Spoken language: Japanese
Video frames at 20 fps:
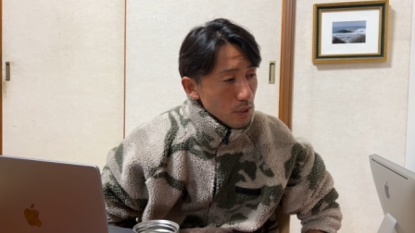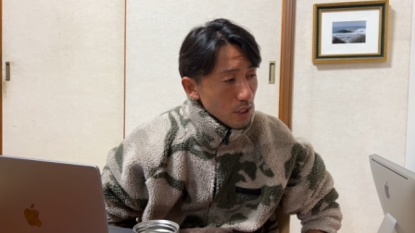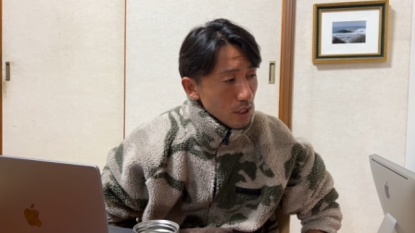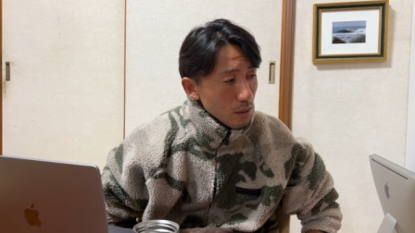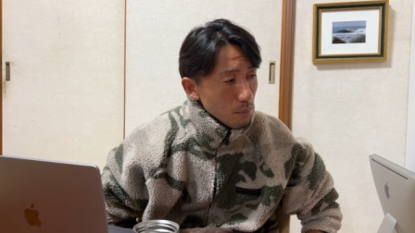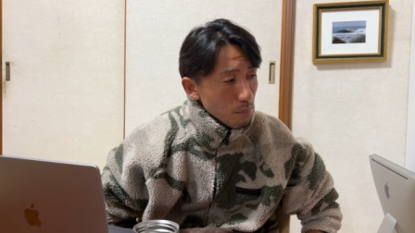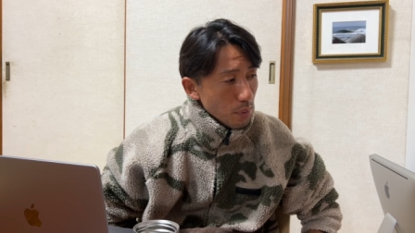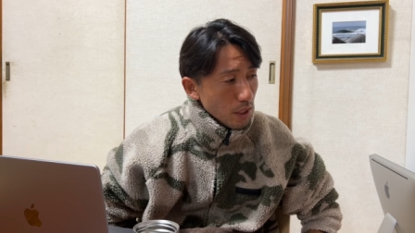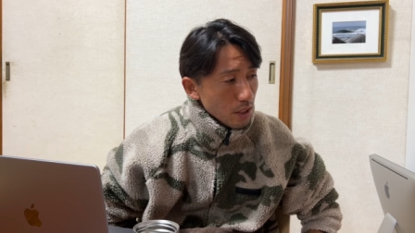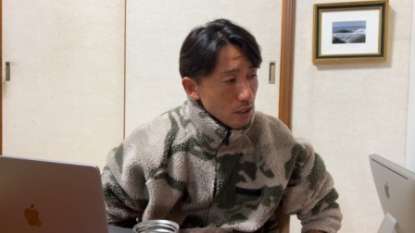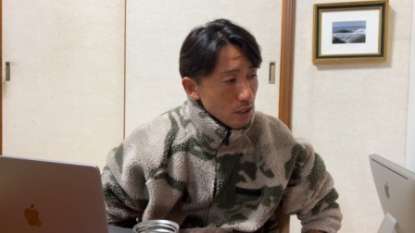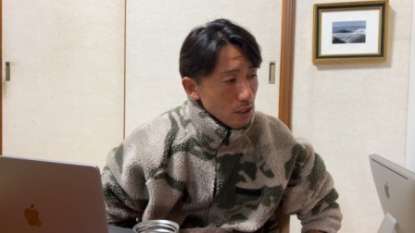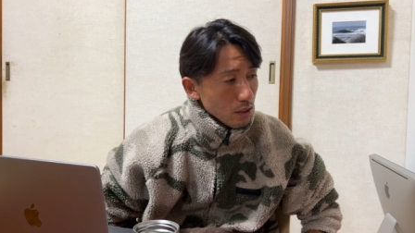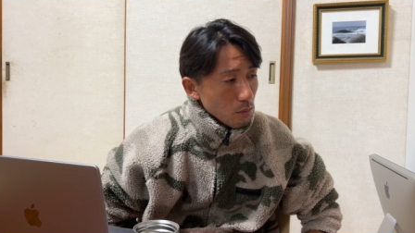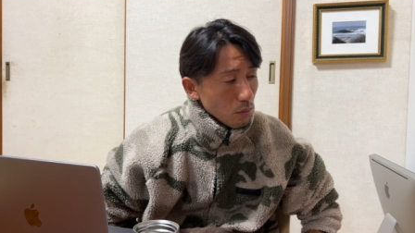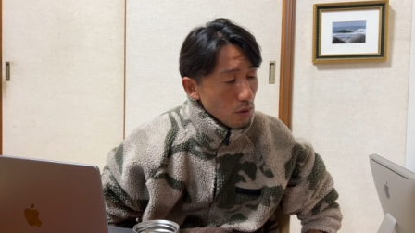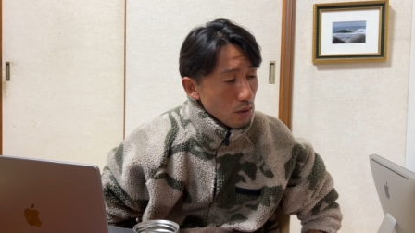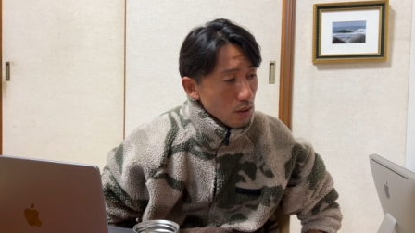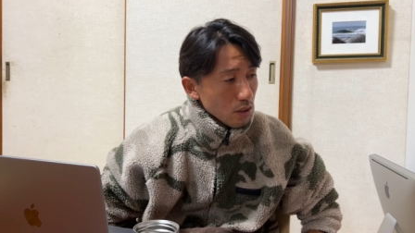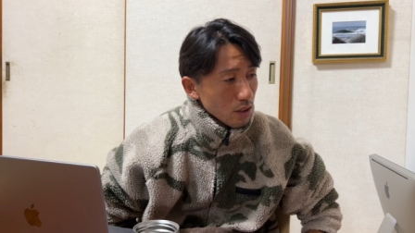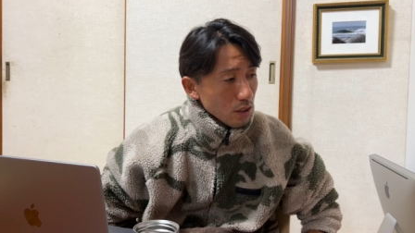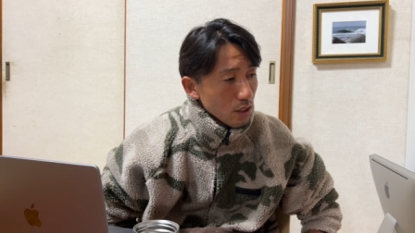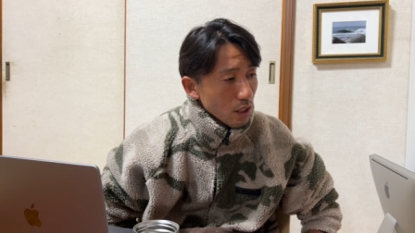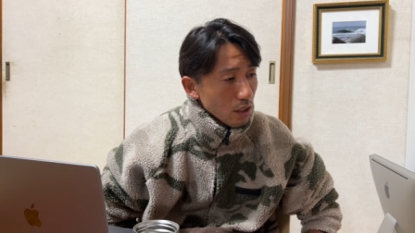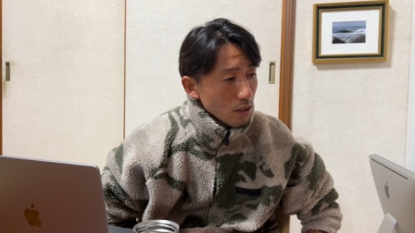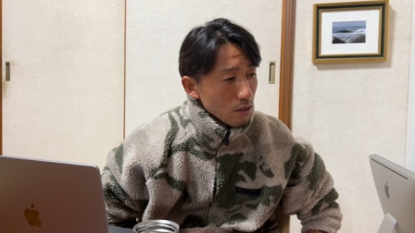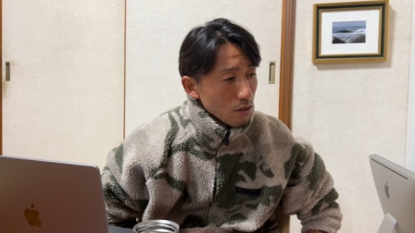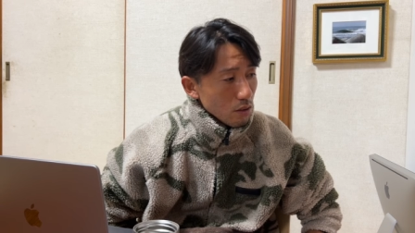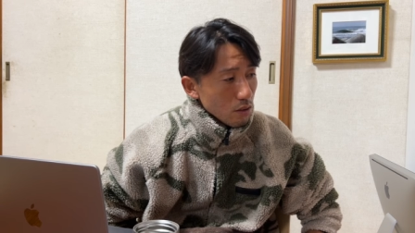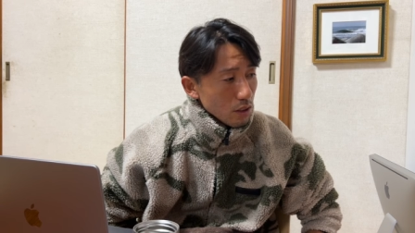いペンチ持って
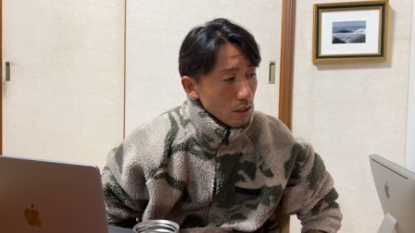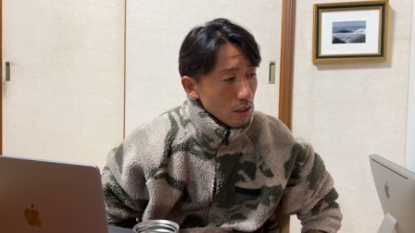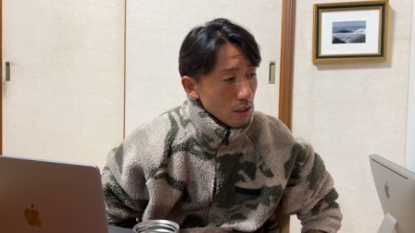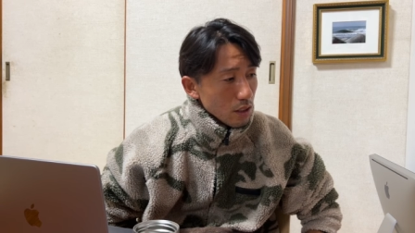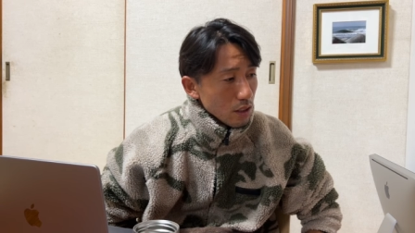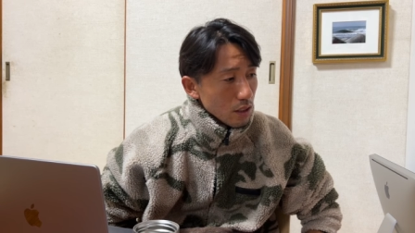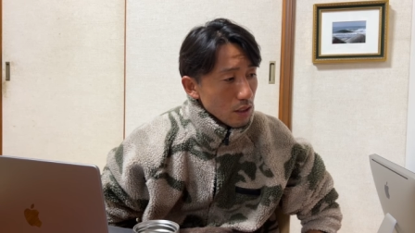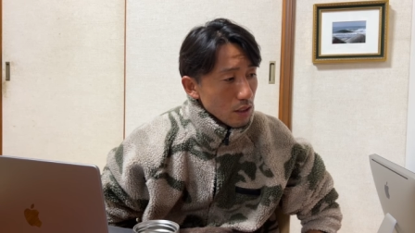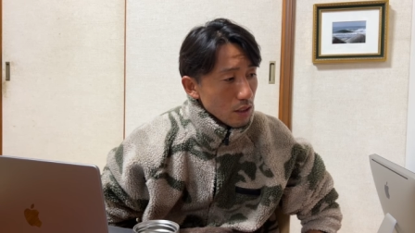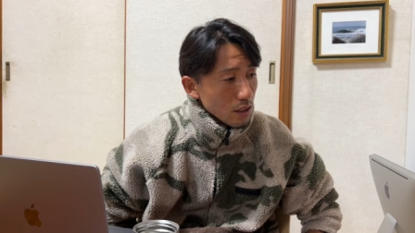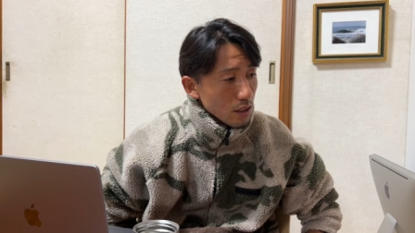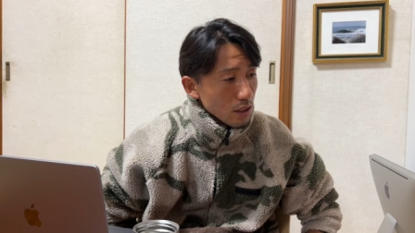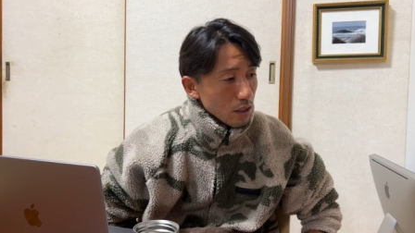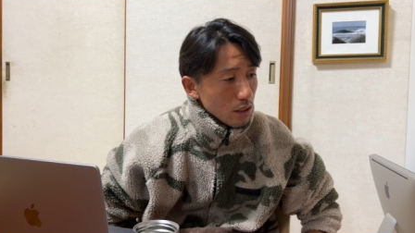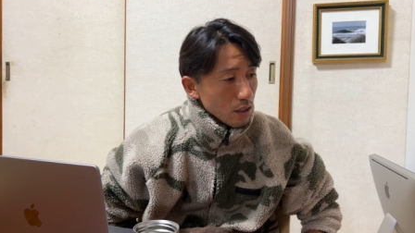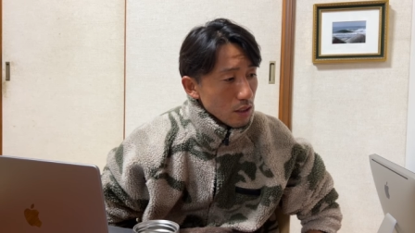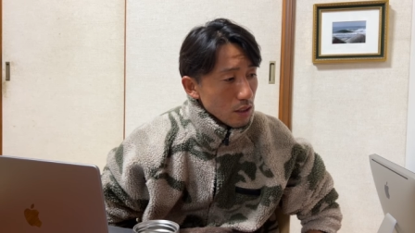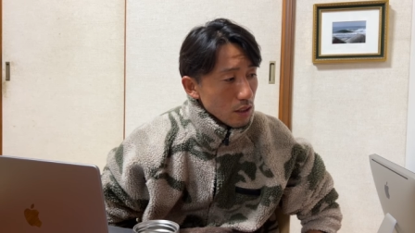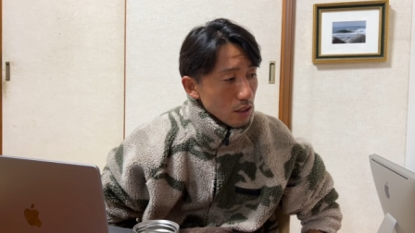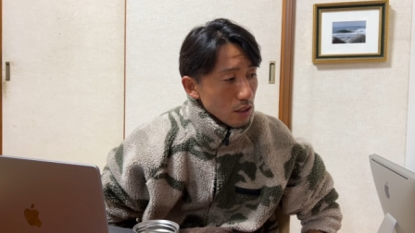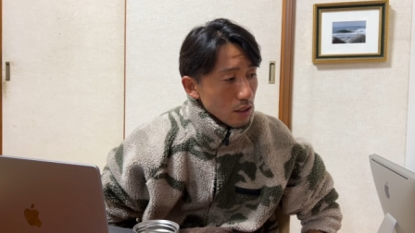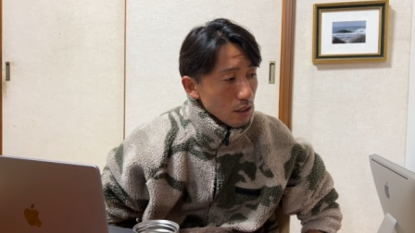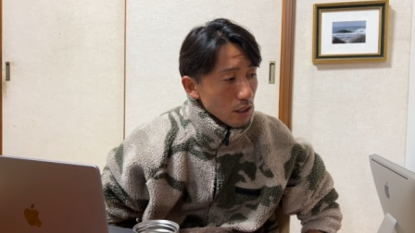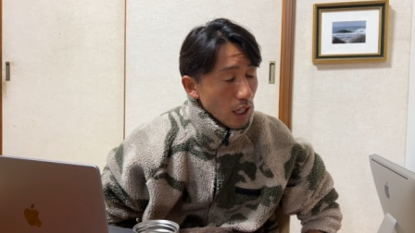るのに、